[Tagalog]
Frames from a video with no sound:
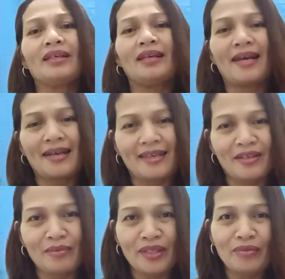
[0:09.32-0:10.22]

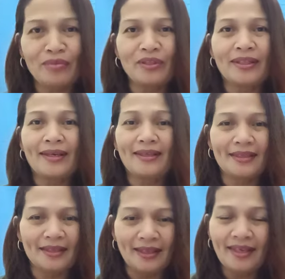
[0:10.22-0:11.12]
Ayan, meron pa tayong
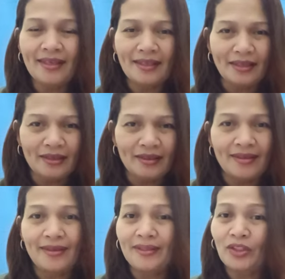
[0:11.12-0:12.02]
i-
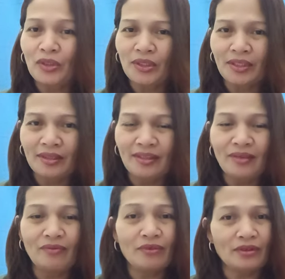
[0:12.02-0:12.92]
uh, i-share
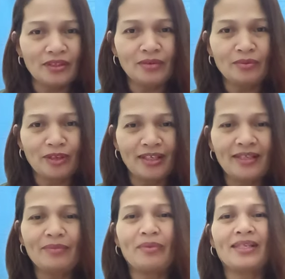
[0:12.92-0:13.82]
na verse muli
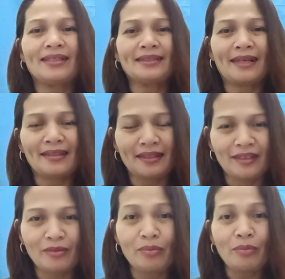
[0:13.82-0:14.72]
para sa
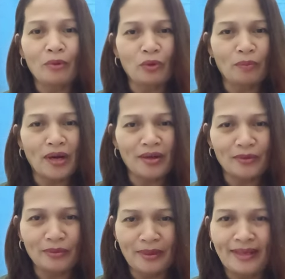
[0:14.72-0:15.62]
ating
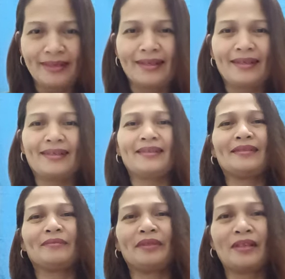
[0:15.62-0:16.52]
pang-umagang
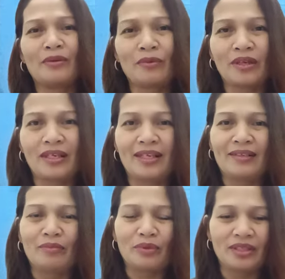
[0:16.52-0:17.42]
gawain.
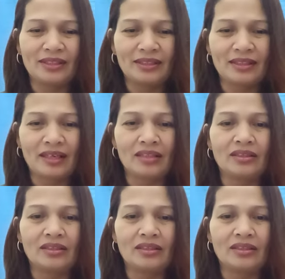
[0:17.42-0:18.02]
Praise God.